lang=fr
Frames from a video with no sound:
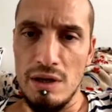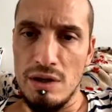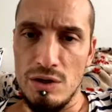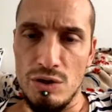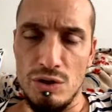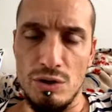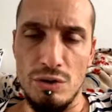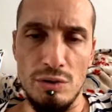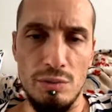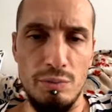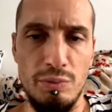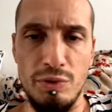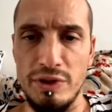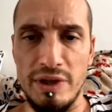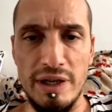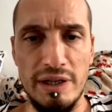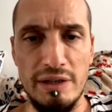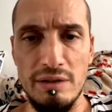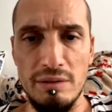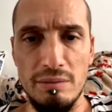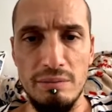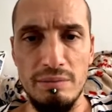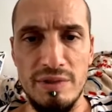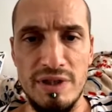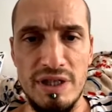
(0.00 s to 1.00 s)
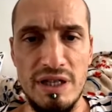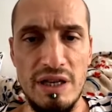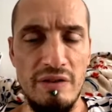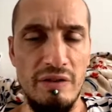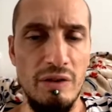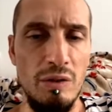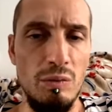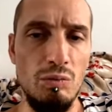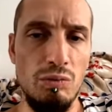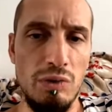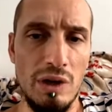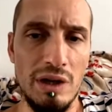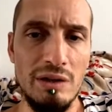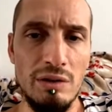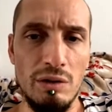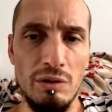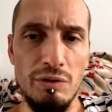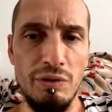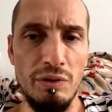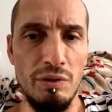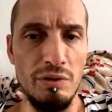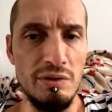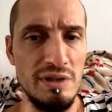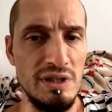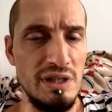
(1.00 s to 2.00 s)
je peut-être. S'il y avait une boîte en
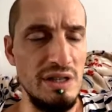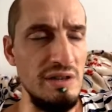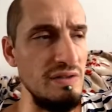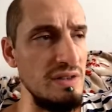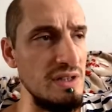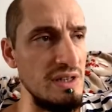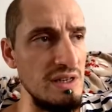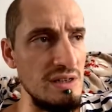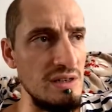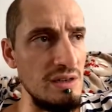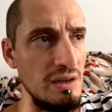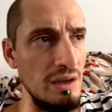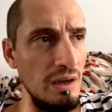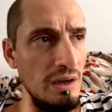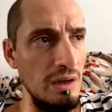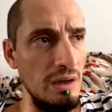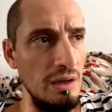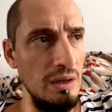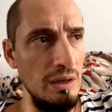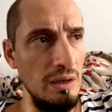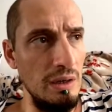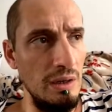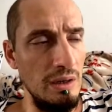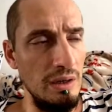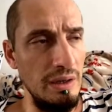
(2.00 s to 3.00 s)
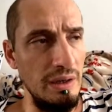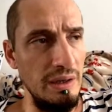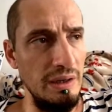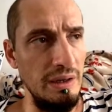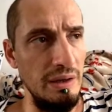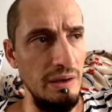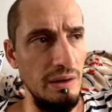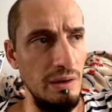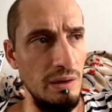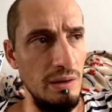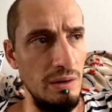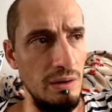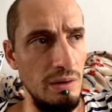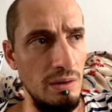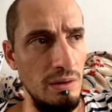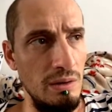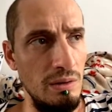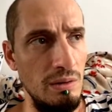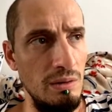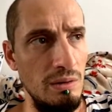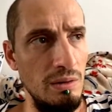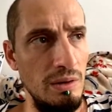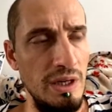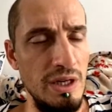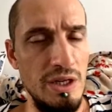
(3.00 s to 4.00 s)
France qui faisait ça et,
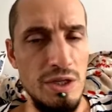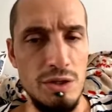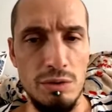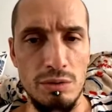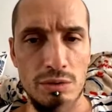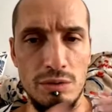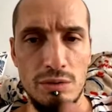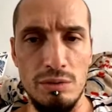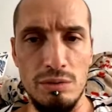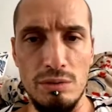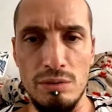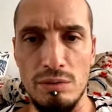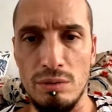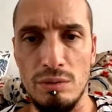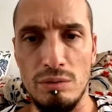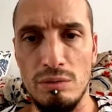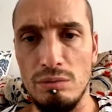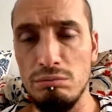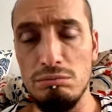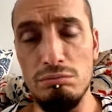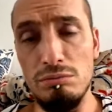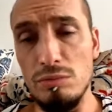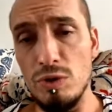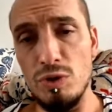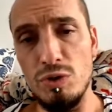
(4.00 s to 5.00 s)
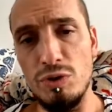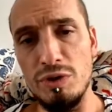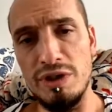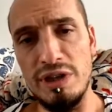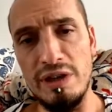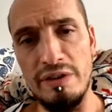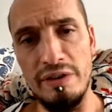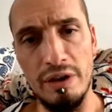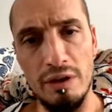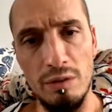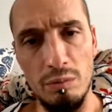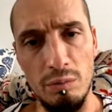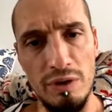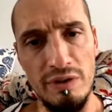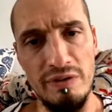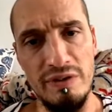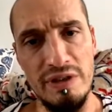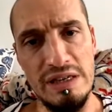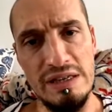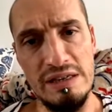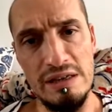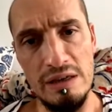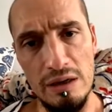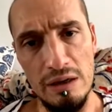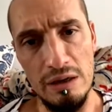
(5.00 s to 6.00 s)
euh, et que je, je, savais comment ils
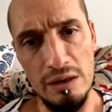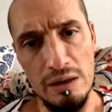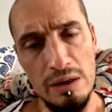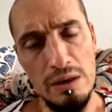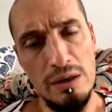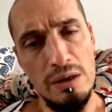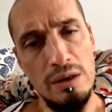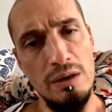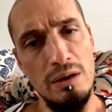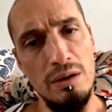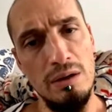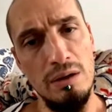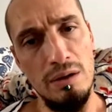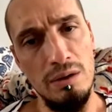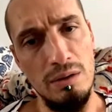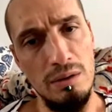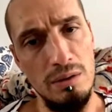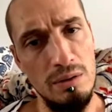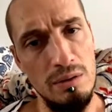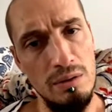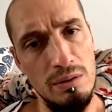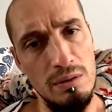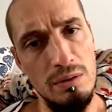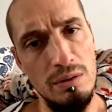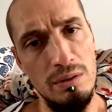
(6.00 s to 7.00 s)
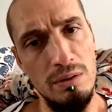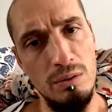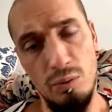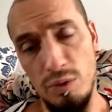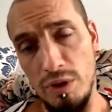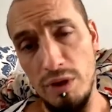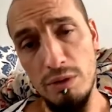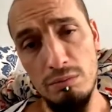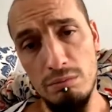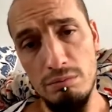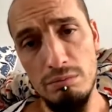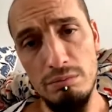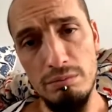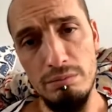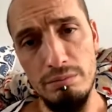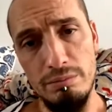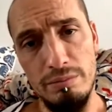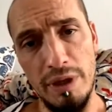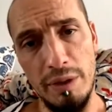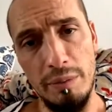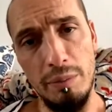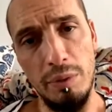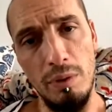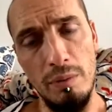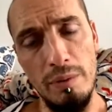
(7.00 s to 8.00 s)
faisaient ça, euh, oui,
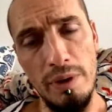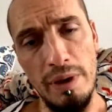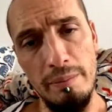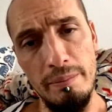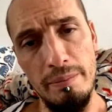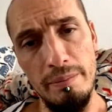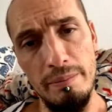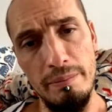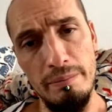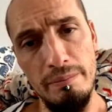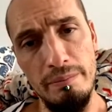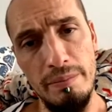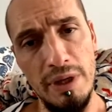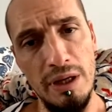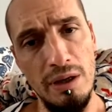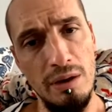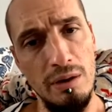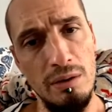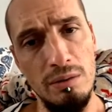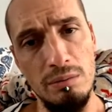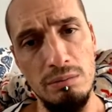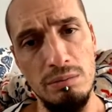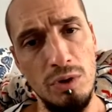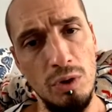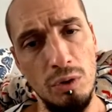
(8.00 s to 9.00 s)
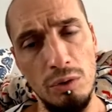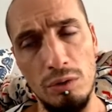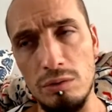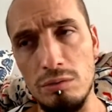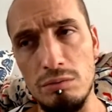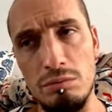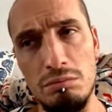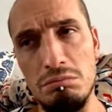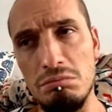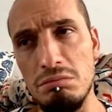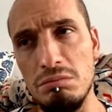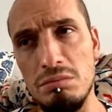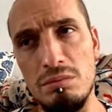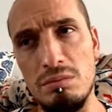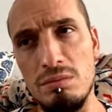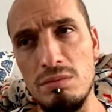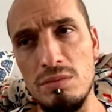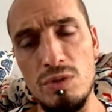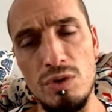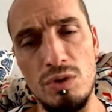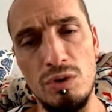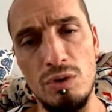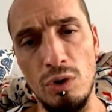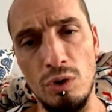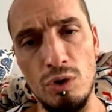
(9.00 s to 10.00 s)
pas de problème. Mais euh, tant,
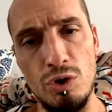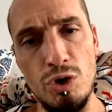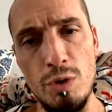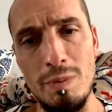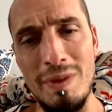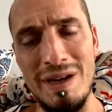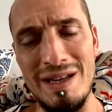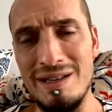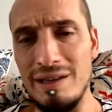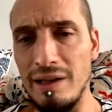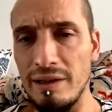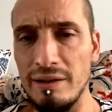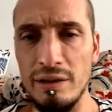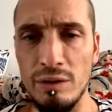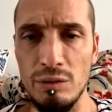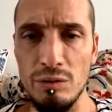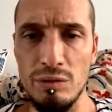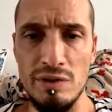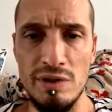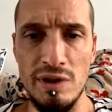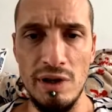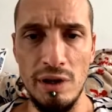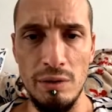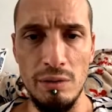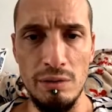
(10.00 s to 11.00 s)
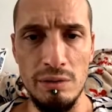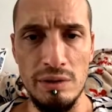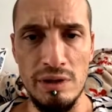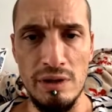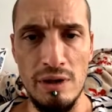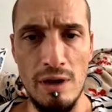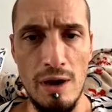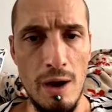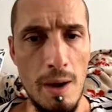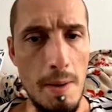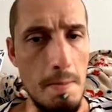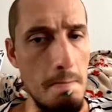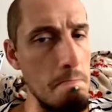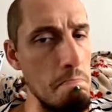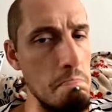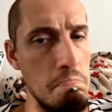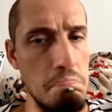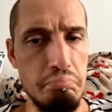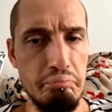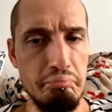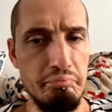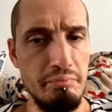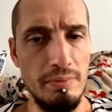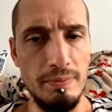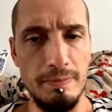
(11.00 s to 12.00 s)
tant que je suis pas certain du sérieux des gars,
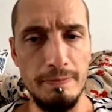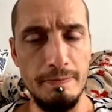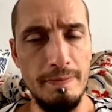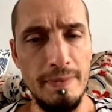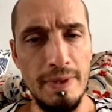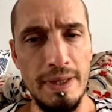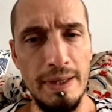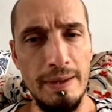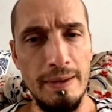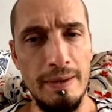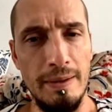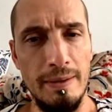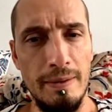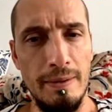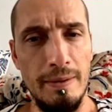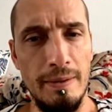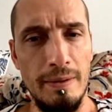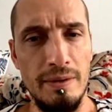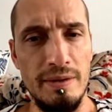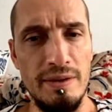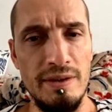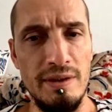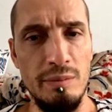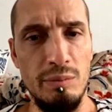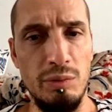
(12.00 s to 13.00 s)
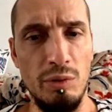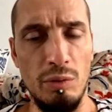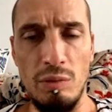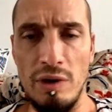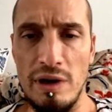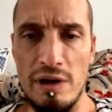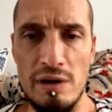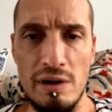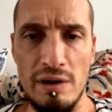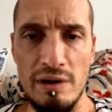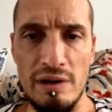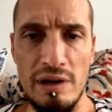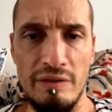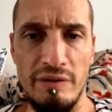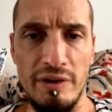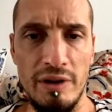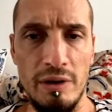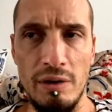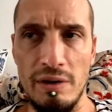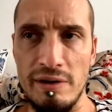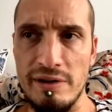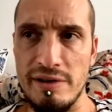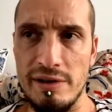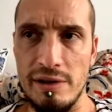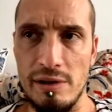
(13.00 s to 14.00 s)
c'est pour moi la, la
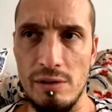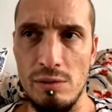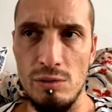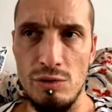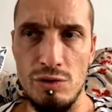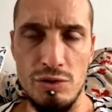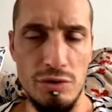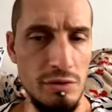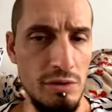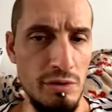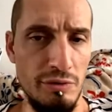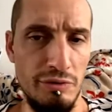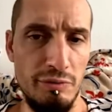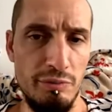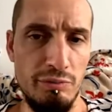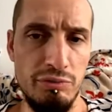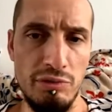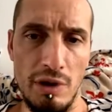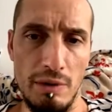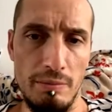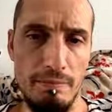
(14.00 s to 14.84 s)
valeur, c'est le jeu neuf. Point.